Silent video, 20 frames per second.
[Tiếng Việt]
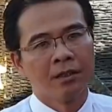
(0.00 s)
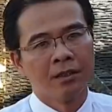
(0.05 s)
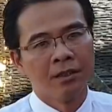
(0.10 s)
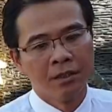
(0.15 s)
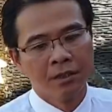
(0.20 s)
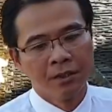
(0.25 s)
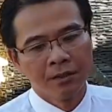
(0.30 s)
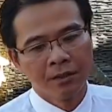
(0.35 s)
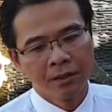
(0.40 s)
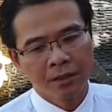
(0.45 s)

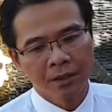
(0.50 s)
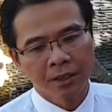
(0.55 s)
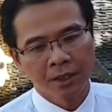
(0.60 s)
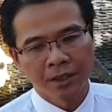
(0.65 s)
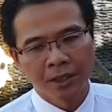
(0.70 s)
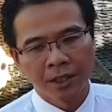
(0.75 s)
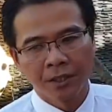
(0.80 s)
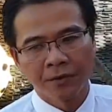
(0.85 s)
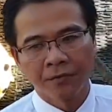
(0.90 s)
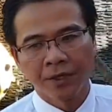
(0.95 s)
đưa
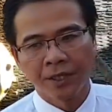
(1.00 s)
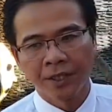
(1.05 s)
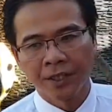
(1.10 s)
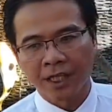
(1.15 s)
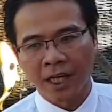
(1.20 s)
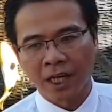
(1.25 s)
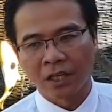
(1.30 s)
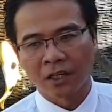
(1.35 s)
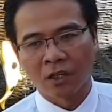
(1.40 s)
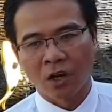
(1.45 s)
cái chi
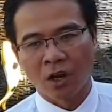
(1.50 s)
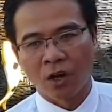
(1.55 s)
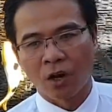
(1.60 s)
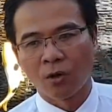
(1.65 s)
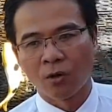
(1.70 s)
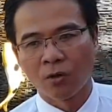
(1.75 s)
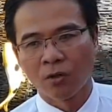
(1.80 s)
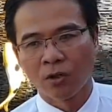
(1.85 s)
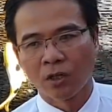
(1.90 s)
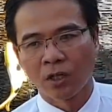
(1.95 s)
phí xăng
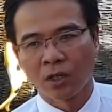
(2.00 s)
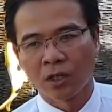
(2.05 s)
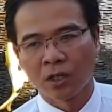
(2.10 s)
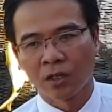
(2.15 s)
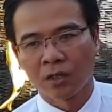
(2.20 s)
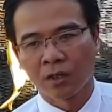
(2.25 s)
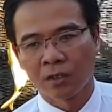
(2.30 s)
cộ